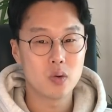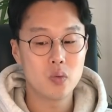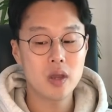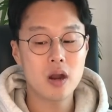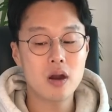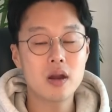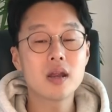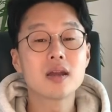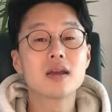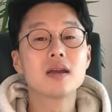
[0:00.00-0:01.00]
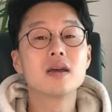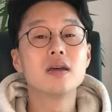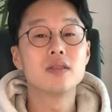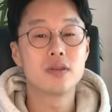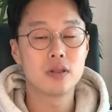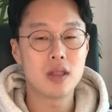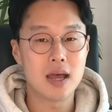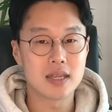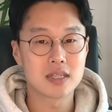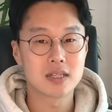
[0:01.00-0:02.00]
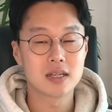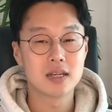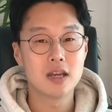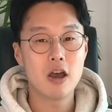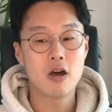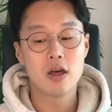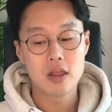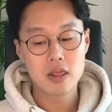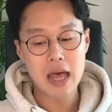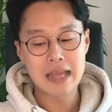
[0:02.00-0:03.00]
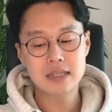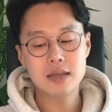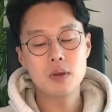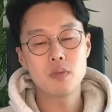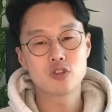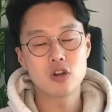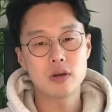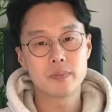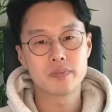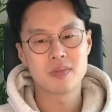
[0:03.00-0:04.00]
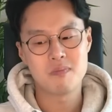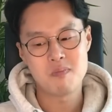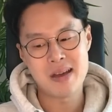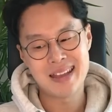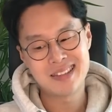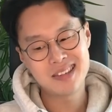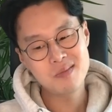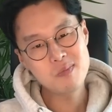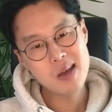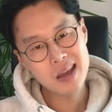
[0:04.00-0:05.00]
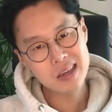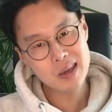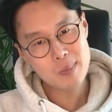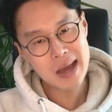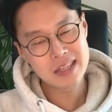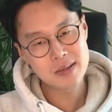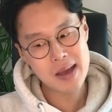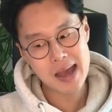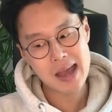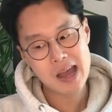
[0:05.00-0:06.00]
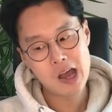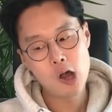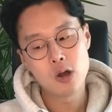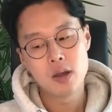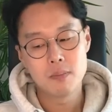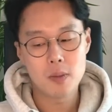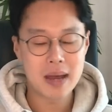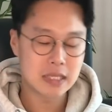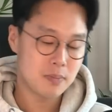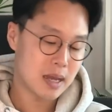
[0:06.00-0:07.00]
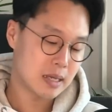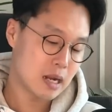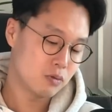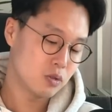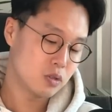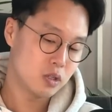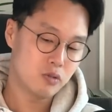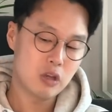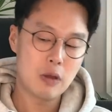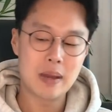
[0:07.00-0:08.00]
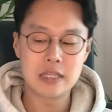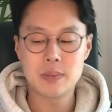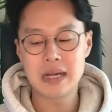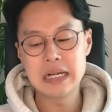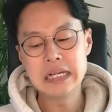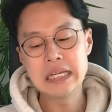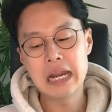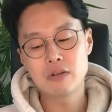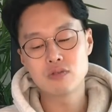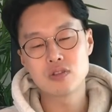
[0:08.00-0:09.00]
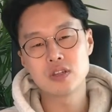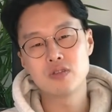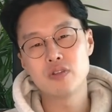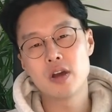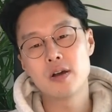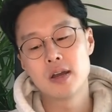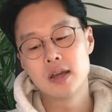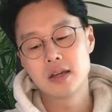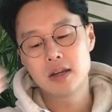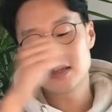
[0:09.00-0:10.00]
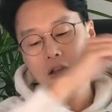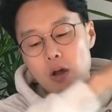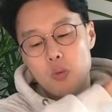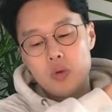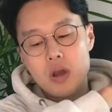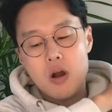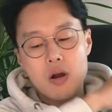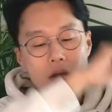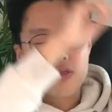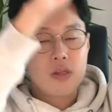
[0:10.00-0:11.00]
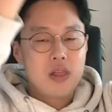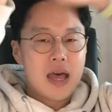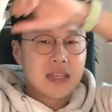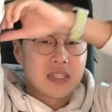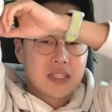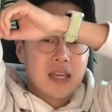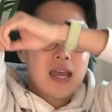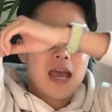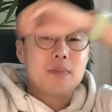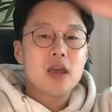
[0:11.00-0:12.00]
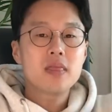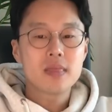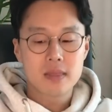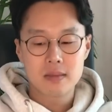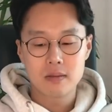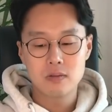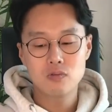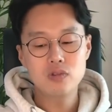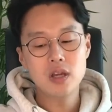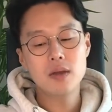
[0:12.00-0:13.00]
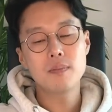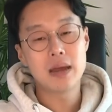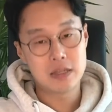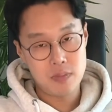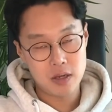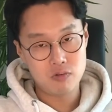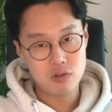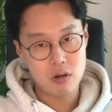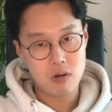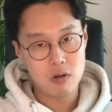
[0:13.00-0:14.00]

We are the last. 어, last 하면 뭐죠? 마지막이에요. 마지막. 어, 뭐 마지막이라고도 쓰이고요. 마지막의라고도 쓰이고요. 그래서 we are the last 하면 우리가 마지막이군요.